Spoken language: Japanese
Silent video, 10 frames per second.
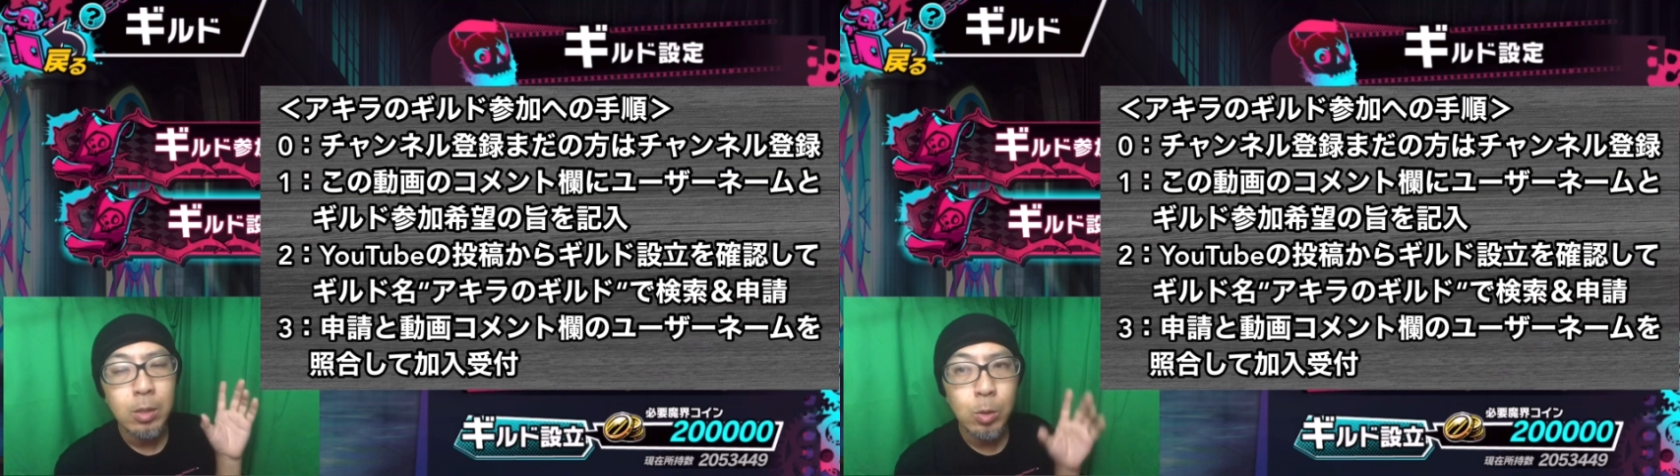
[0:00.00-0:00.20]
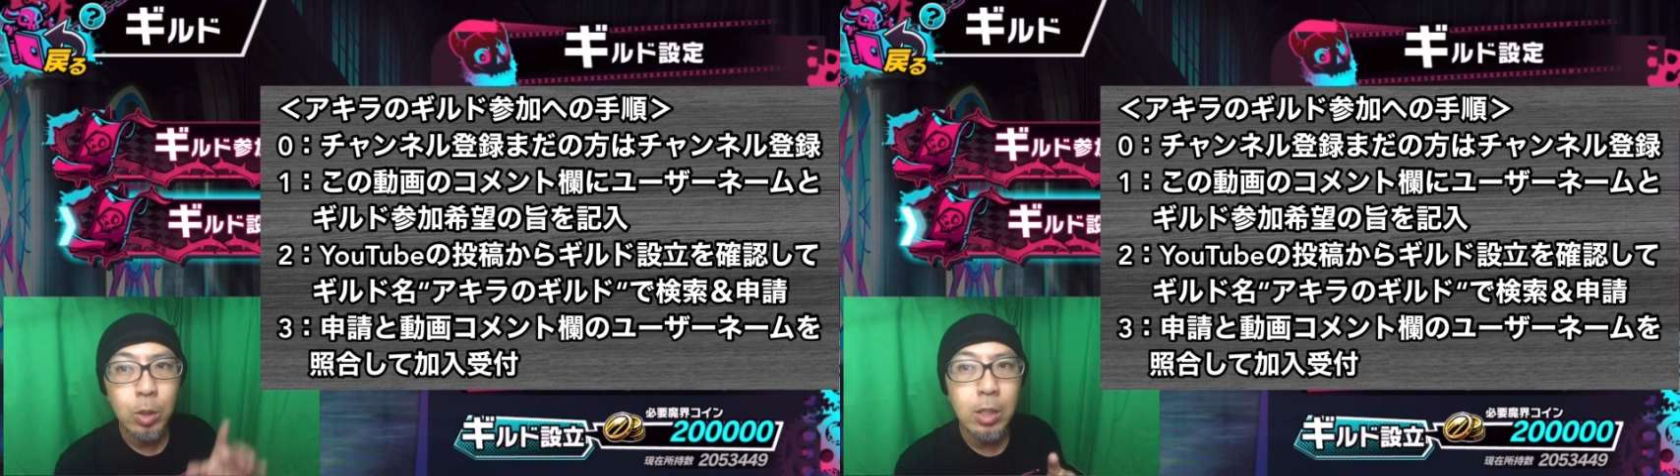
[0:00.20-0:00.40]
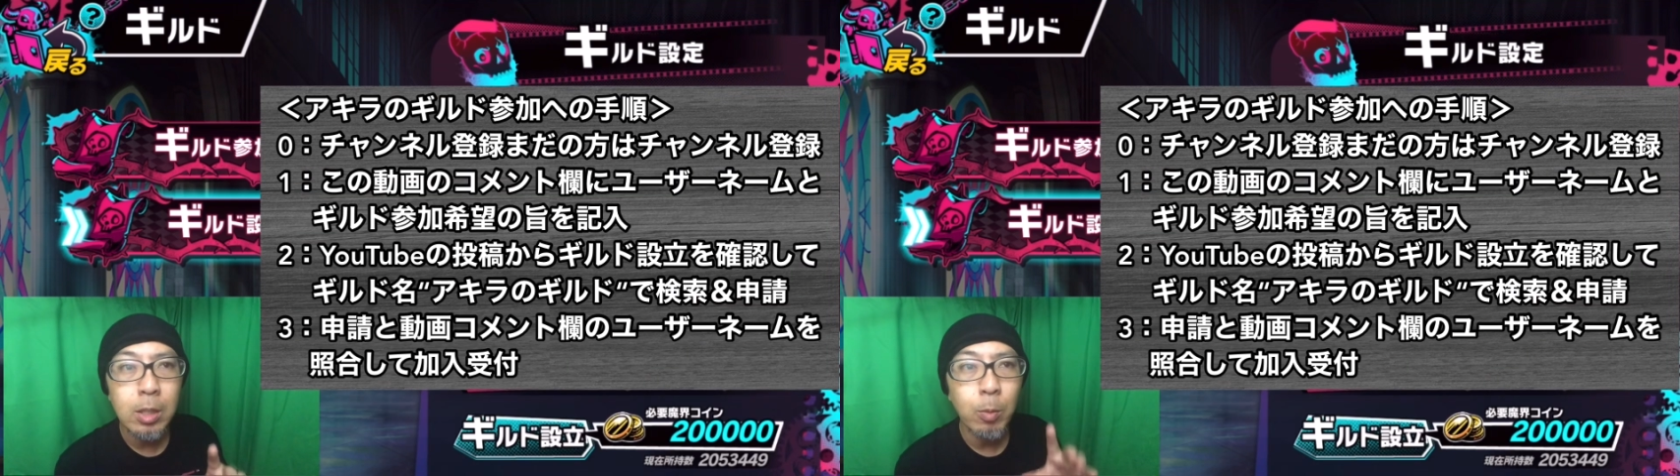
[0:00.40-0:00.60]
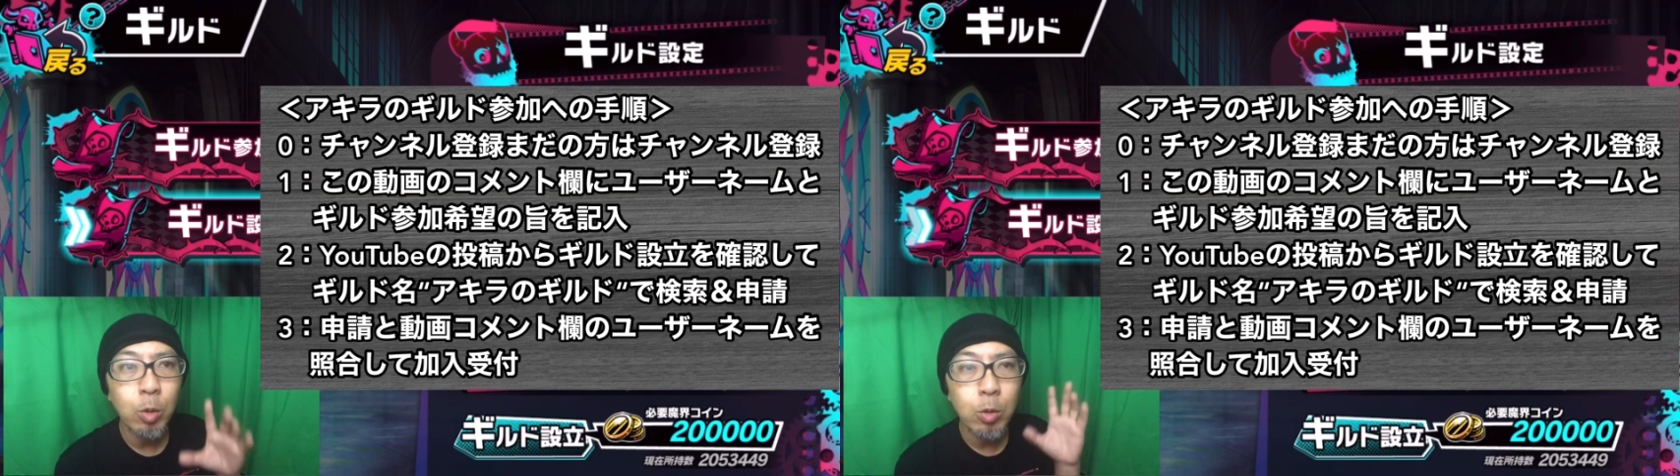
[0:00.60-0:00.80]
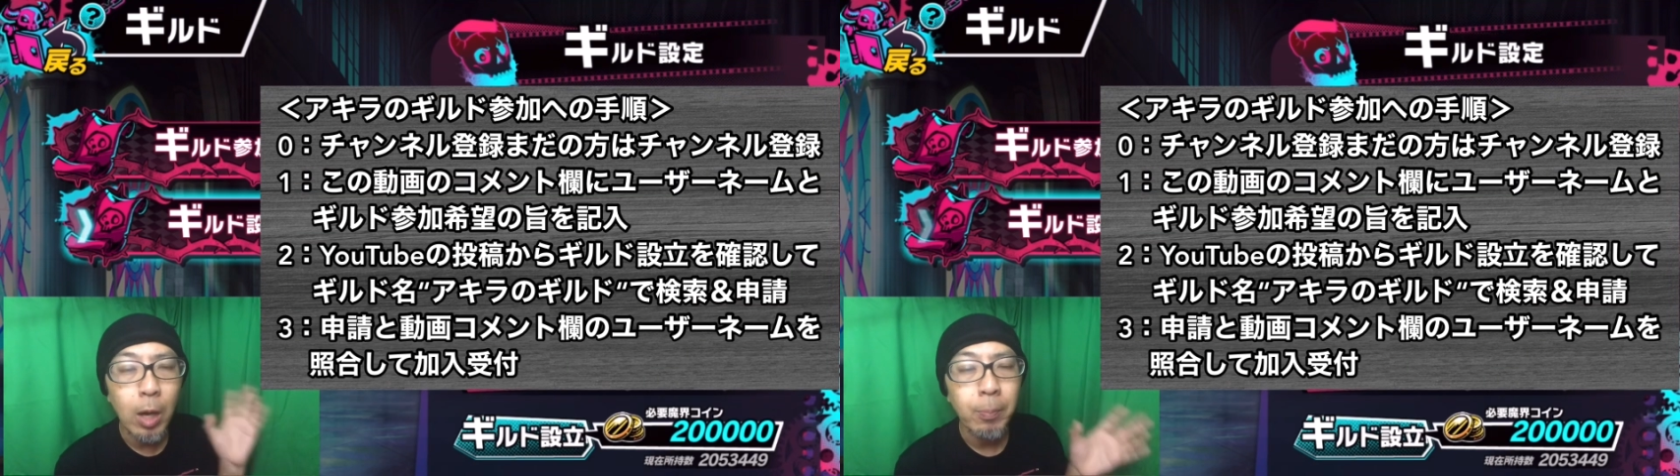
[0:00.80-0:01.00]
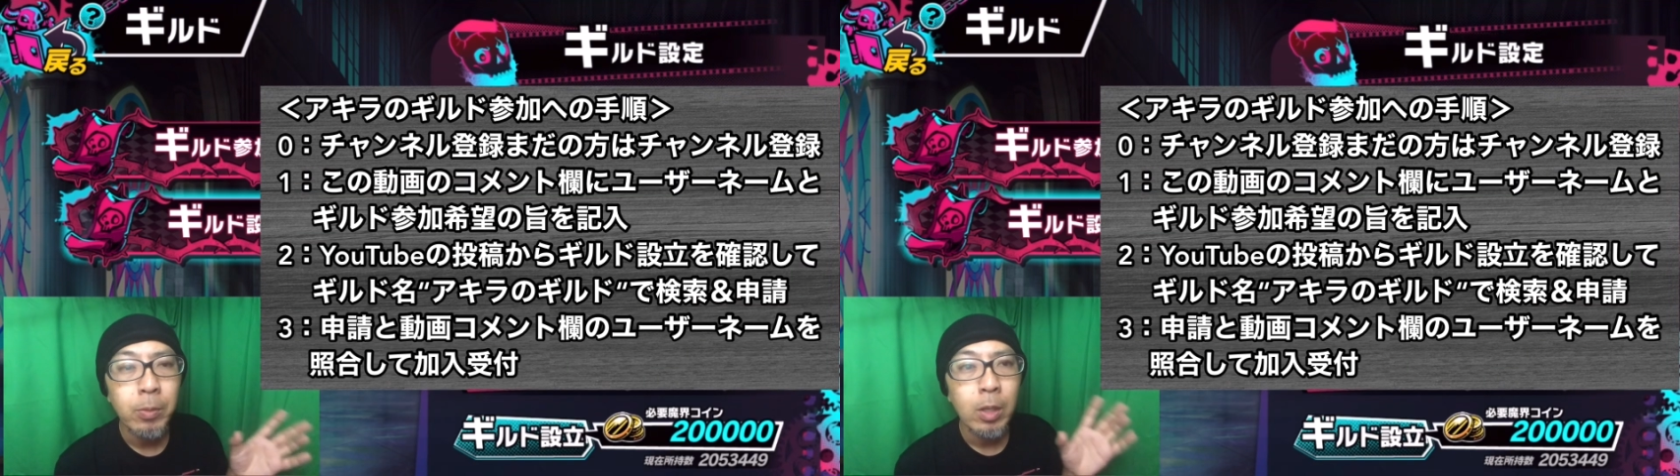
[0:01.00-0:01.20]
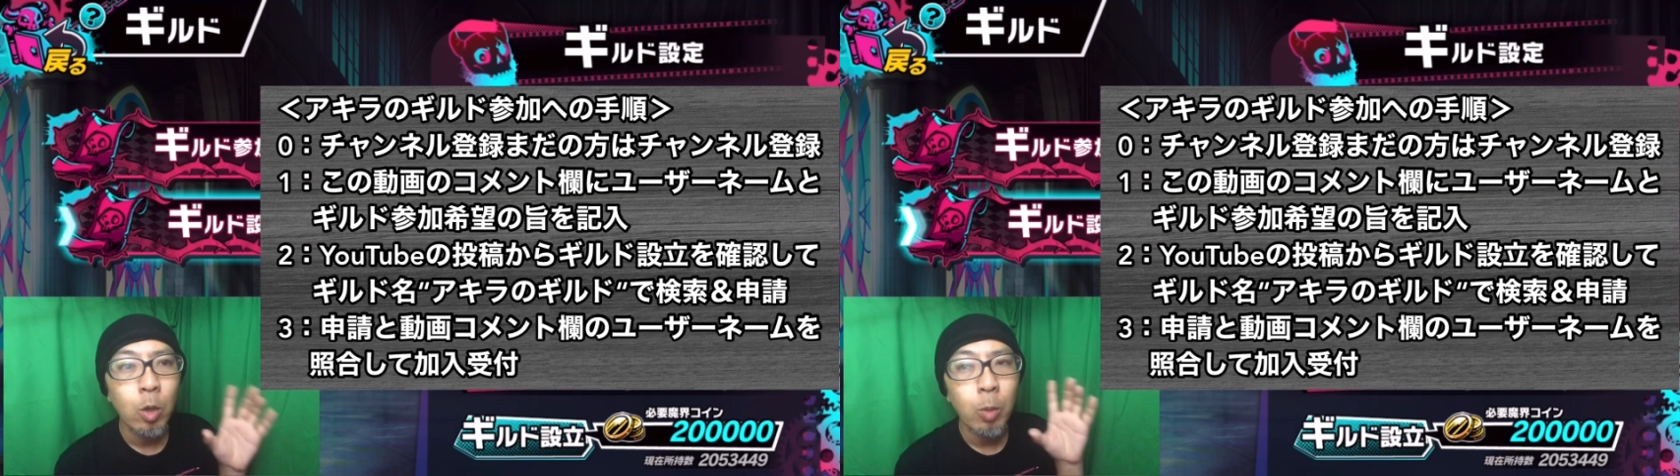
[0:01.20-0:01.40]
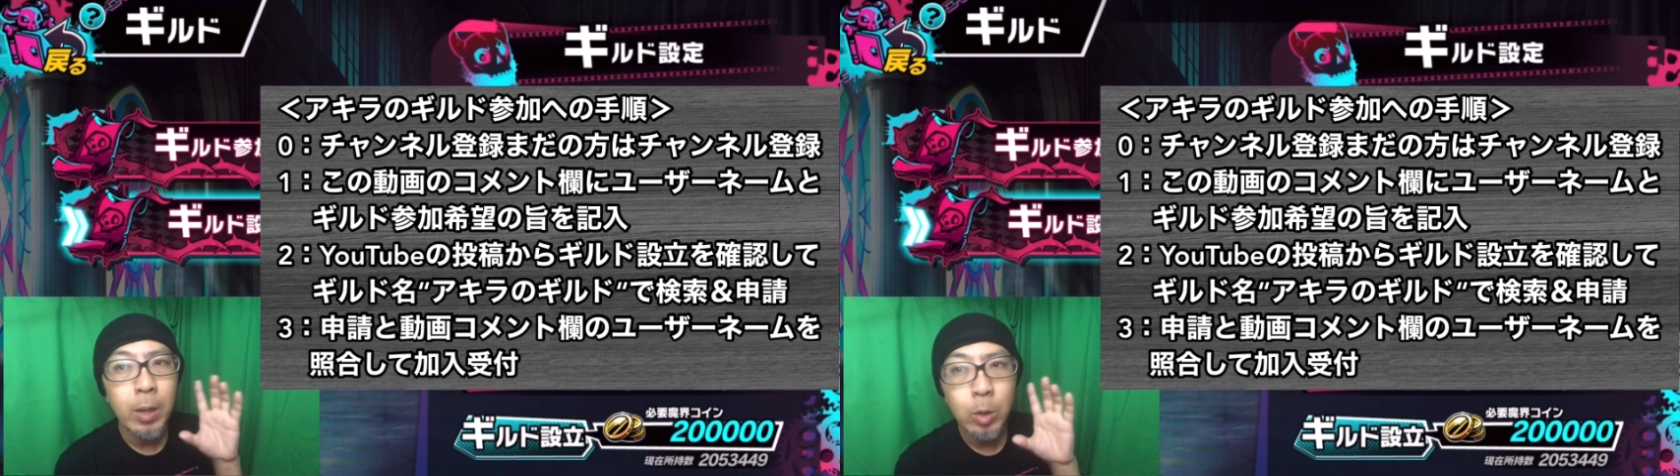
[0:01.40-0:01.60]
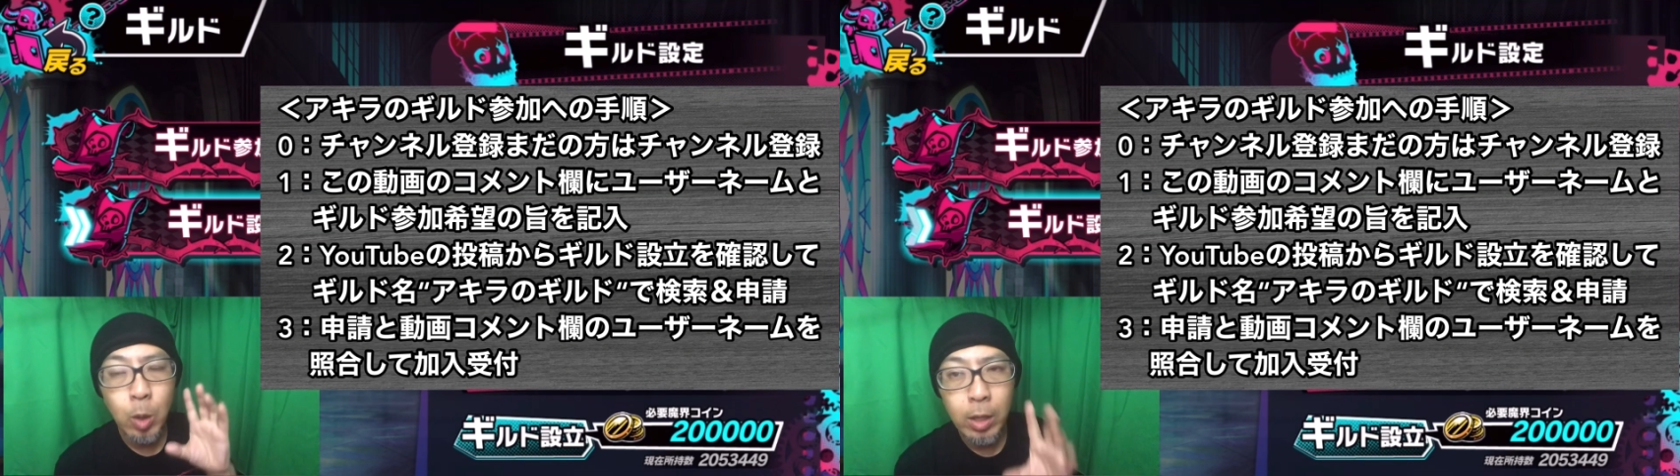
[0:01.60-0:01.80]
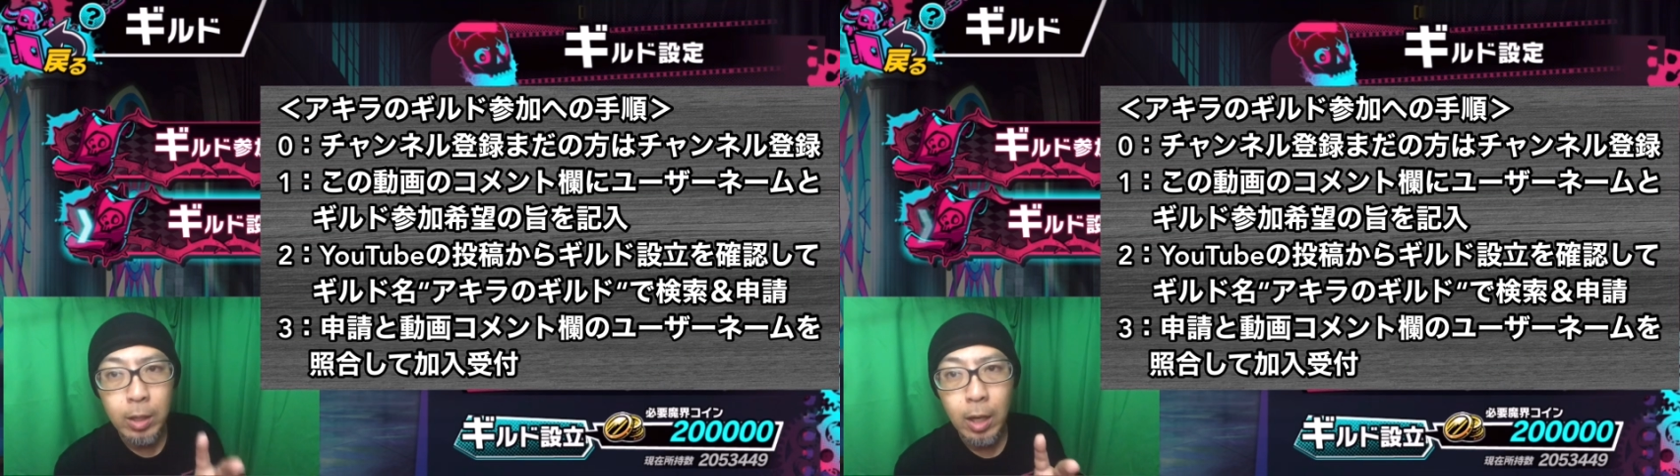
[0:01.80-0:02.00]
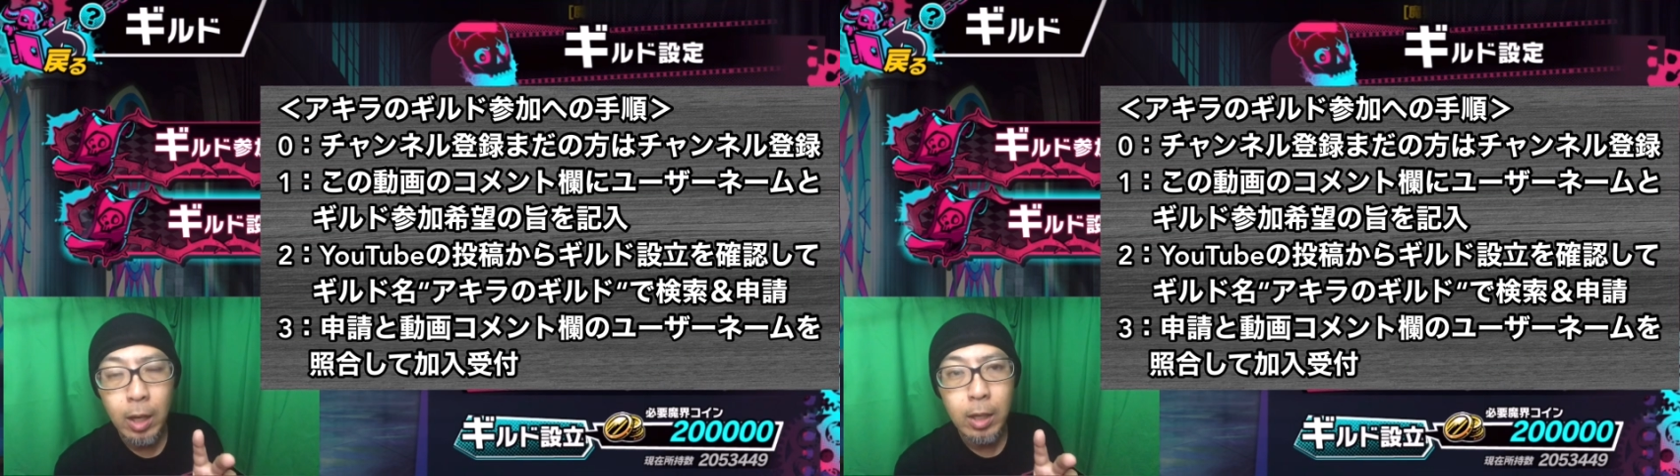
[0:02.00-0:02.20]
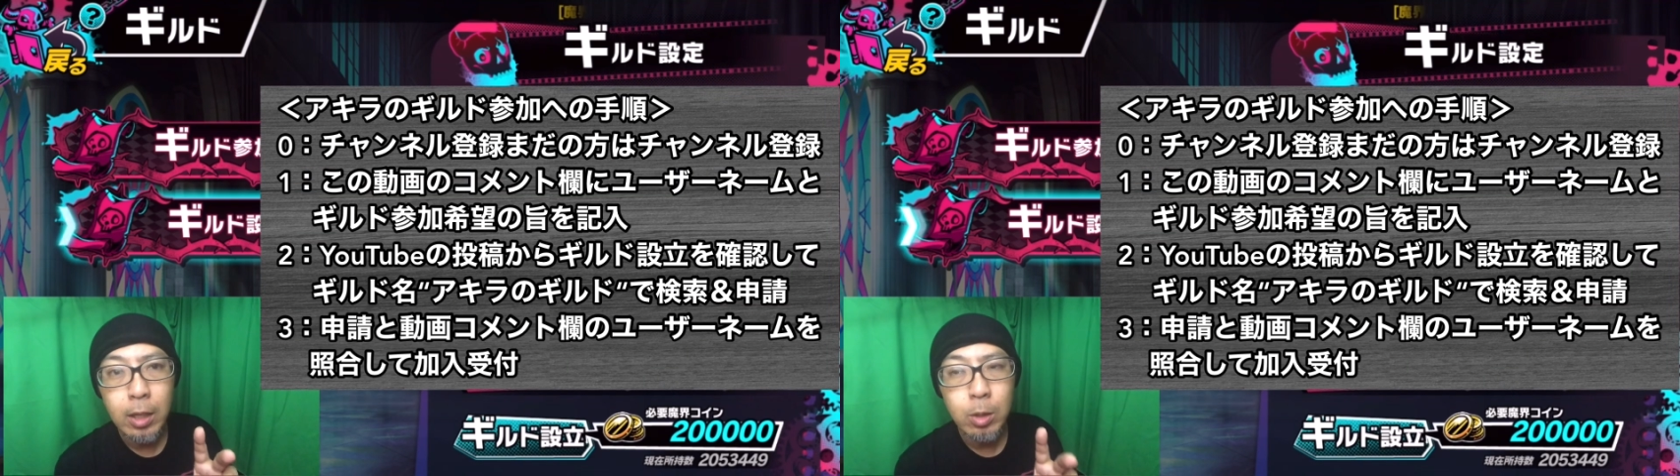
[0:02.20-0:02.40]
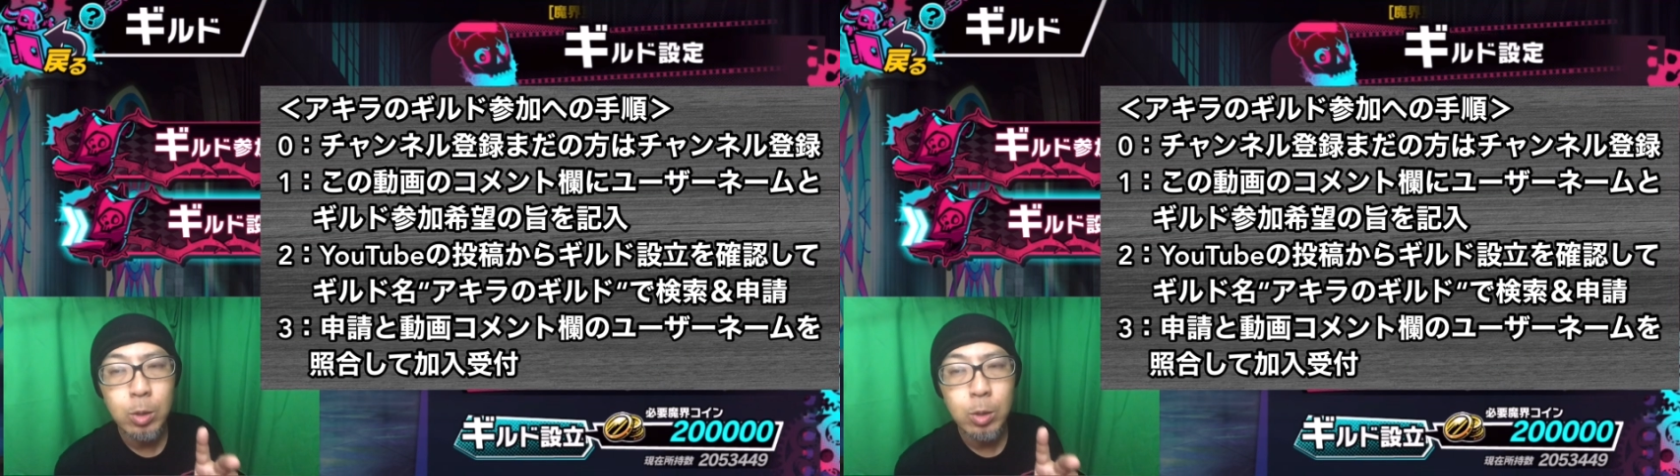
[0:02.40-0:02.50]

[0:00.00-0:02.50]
その時に僕は、コメント欄に書かれて